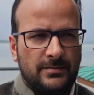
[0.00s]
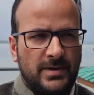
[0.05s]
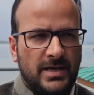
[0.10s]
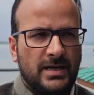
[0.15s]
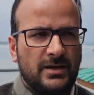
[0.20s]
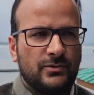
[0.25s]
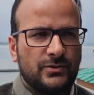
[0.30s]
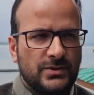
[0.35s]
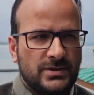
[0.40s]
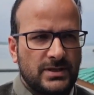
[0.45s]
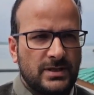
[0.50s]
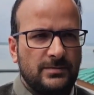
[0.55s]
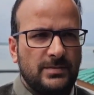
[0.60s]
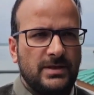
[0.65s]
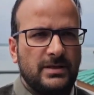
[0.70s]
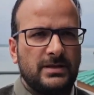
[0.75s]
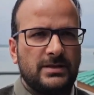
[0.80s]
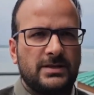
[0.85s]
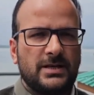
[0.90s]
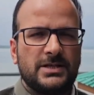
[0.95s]
हैं उनसे
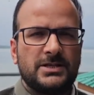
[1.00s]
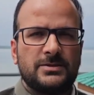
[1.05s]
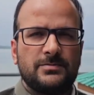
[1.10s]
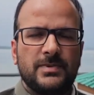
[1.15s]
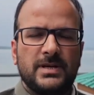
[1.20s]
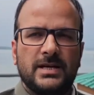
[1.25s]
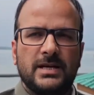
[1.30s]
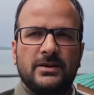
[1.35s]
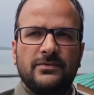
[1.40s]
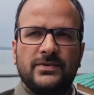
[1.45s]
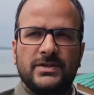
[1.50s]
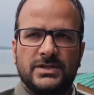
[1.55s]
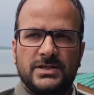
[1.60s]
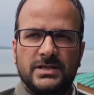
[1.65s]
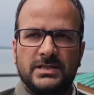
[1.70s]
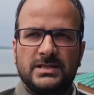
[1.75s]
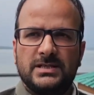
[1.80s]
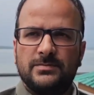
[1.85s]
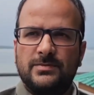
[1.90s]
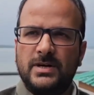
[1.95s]
भी टच में हैं
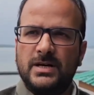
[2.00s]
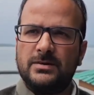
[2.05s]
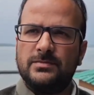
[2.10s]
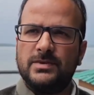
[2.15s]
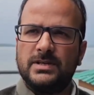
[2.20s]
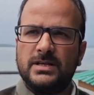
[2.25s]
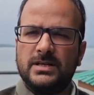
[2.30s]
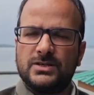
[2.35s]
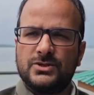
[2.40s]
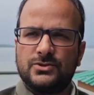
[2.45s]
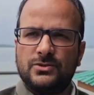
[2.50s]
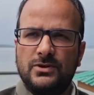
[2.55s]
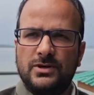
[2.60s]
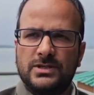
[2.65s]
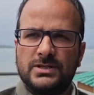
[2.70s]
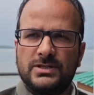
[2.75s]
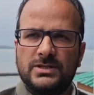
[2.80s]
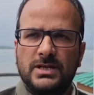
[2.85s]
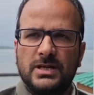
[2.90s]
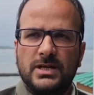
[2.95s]
फिशरीज़ डिपार्टमेंट या
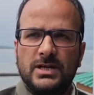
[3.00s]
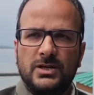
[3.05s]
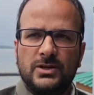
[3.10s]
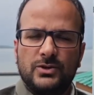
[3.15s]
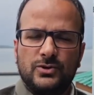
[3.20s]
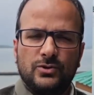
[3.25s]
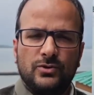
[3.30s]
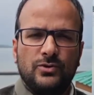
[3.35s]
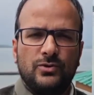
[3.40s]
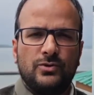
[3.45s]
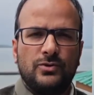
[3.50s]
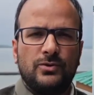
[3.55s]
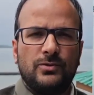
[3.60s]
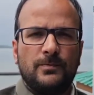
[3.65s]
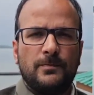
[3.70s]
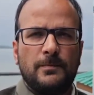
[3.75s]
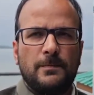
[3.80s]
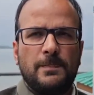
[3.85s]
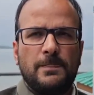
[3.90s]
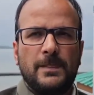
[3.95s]
स्कॉस्ट तो
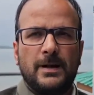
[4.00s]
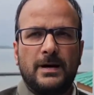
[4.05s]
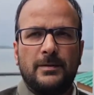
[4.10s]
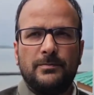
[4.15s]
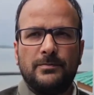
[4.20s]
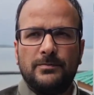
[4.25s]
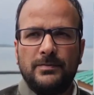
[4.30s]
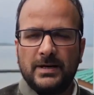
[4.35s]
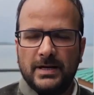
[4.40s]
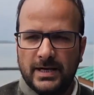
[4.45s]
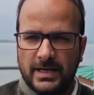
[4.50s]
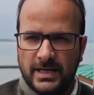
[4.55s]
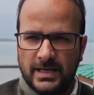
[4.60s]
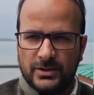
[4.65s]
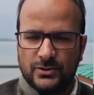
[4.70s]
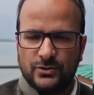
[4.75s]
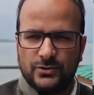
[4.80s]
हम एक दो